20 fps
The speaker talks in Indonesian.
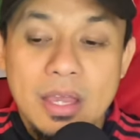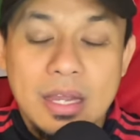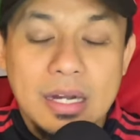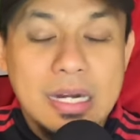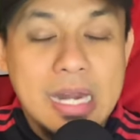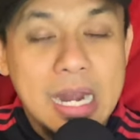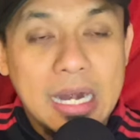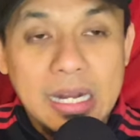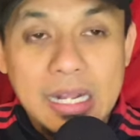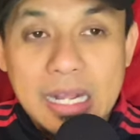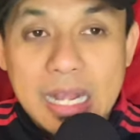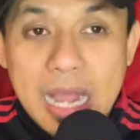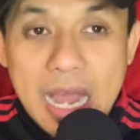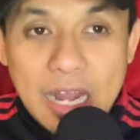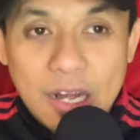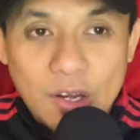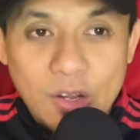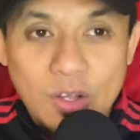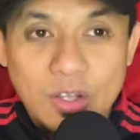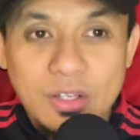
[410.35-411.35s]
dan
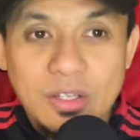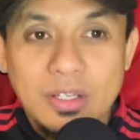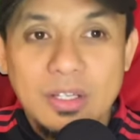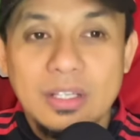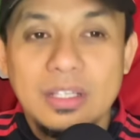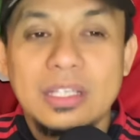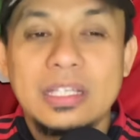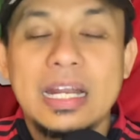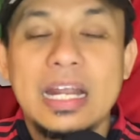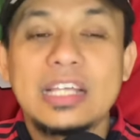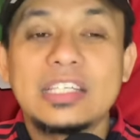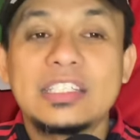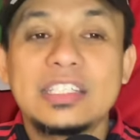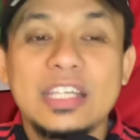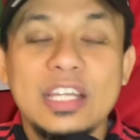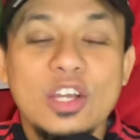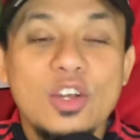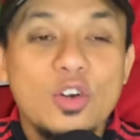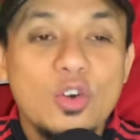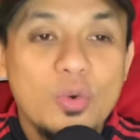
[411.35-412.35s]
kalau
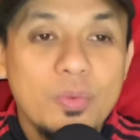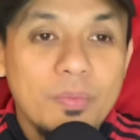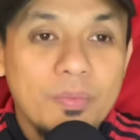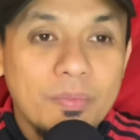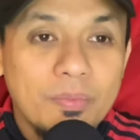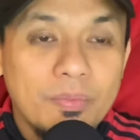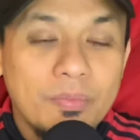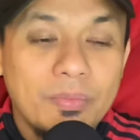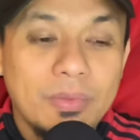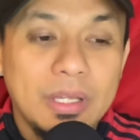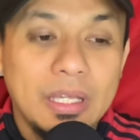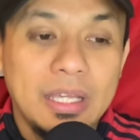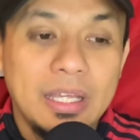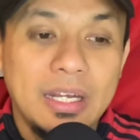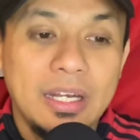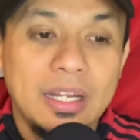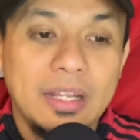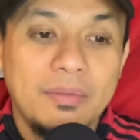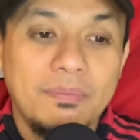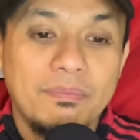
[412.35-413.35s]
dressing room
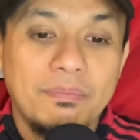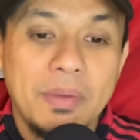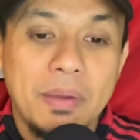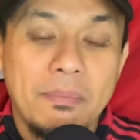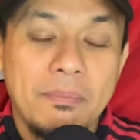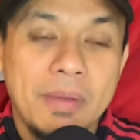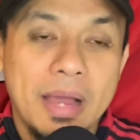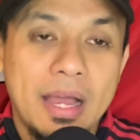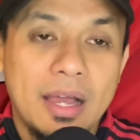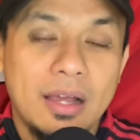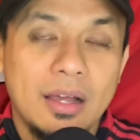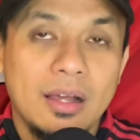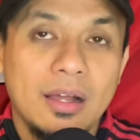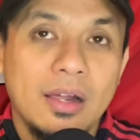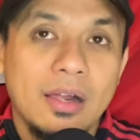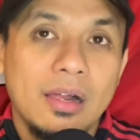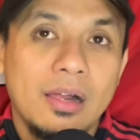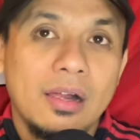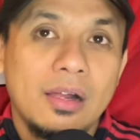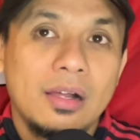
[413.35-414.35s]
ini memang
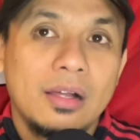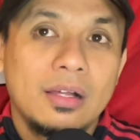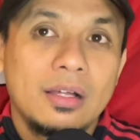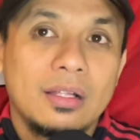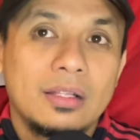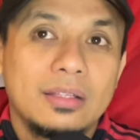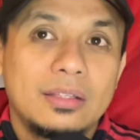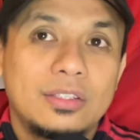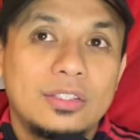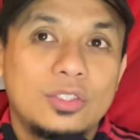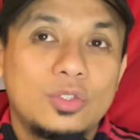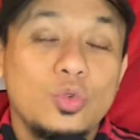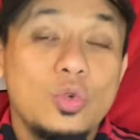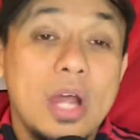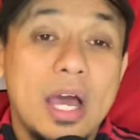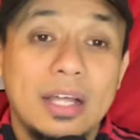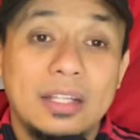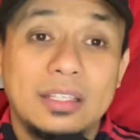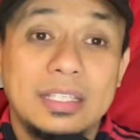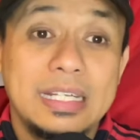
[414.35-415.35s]

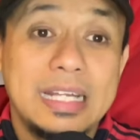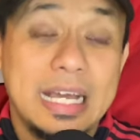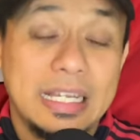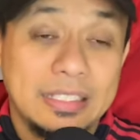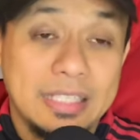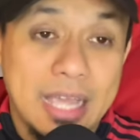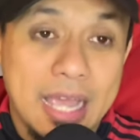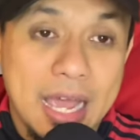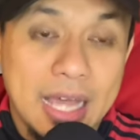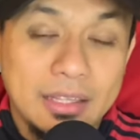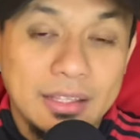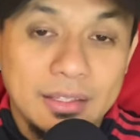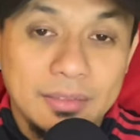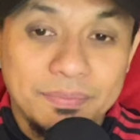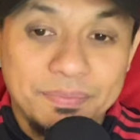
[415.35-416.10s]
sudah tidak sehat